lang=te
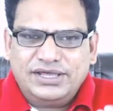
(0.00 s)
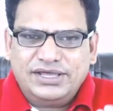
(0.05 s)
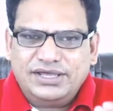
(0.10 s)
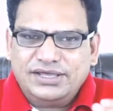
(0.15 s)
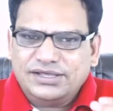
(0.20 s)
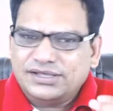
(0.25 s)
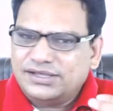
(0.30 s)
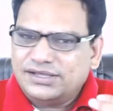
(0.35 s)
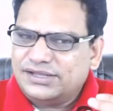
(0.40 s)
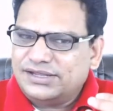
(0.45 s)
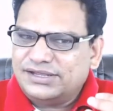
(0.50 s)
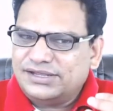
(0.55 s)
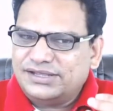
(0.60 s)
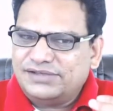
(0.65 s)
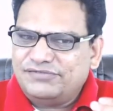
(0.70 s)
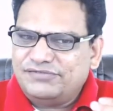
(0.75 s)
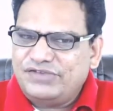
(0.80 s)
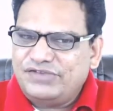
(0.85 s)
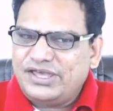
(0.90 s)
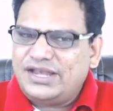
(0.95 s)
ఈ
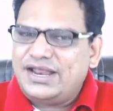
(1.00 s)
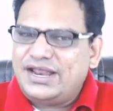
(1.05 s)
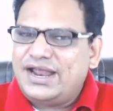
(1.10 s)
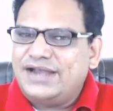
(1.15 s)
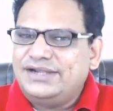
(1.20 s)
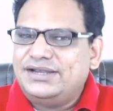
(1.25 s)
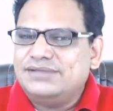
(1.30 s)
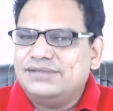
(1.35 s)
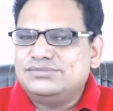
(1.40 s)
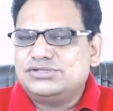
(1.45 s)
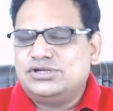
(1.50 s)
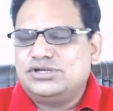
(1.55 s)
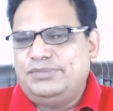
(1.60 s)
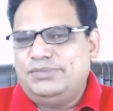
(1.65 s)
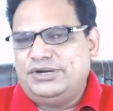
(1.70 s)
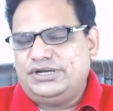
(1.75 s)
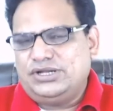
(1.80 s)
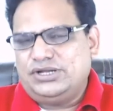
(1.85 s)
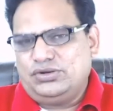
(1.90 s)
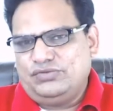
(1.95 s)
వేరే ఐటమ్స్లో
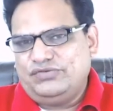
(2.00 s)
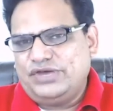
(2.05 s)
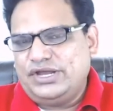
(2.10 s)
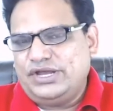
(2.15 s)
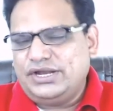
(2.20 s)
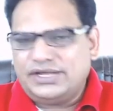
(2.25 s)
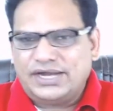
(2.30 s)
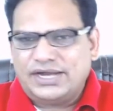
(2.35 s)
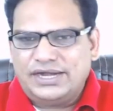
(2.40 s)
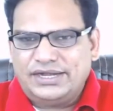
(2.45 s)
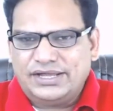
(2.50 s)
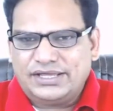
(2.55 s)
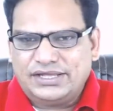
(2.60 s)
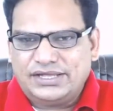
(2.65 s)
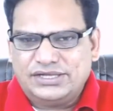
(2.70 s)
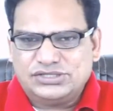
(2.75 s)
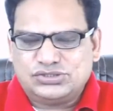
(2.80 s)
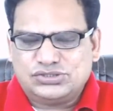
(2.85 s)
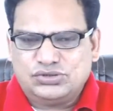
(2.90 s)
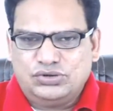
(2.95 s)
పెట్టారు వేరే
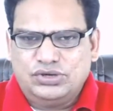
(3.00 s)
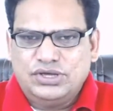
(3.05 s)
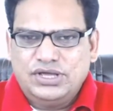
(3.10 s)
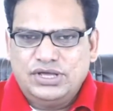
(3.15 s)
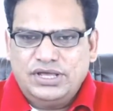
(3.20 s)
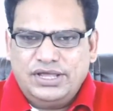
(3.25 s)
కేటగిరీస్లో